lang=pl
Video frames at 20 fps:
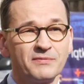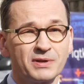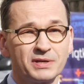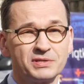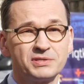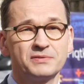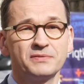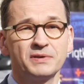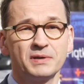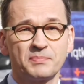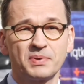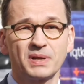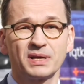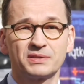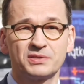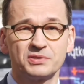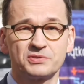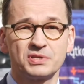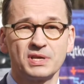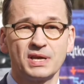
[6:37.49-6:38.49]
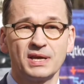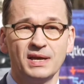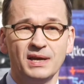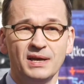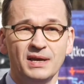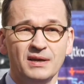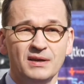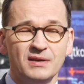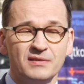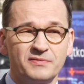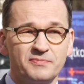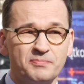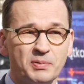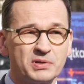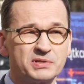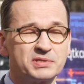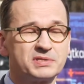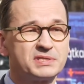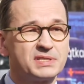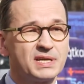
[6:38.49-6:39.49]
a właściwie praktycznie w
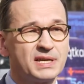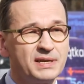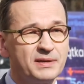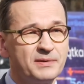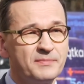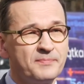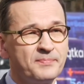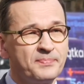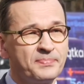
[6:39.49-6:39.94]
Polsce